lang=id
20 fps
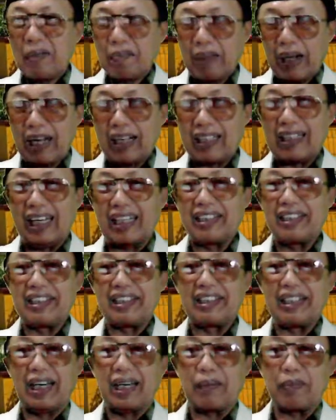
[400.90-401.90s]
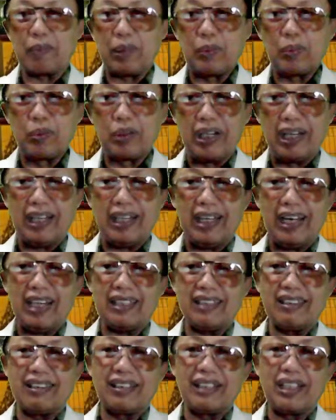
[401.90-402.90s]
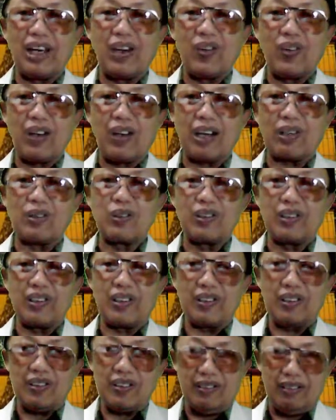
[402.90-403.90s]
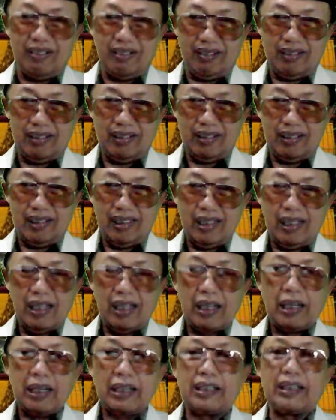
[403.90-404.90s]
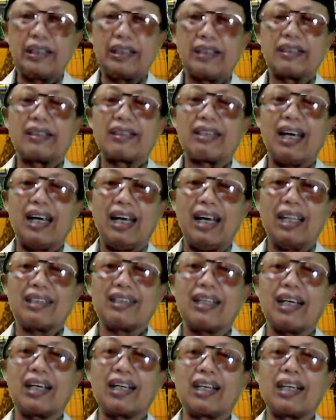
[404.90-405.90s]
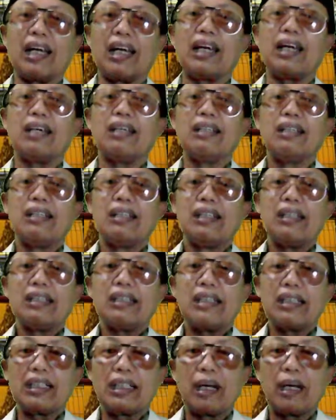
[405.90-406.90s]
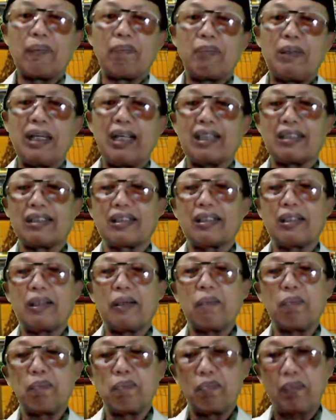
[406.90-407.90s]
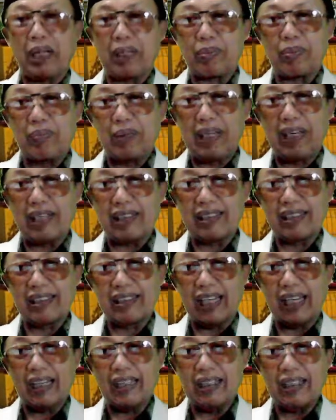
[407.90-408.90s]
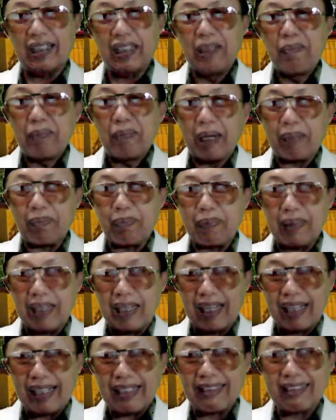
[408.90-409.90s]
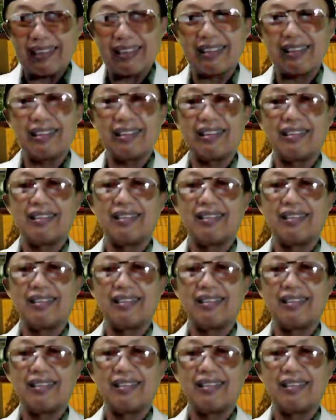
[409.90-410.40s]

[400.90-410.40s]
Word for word: Bahkan di dalam kebudayaan Jawa kuno, di saat tanggal 13, 14, dan 15,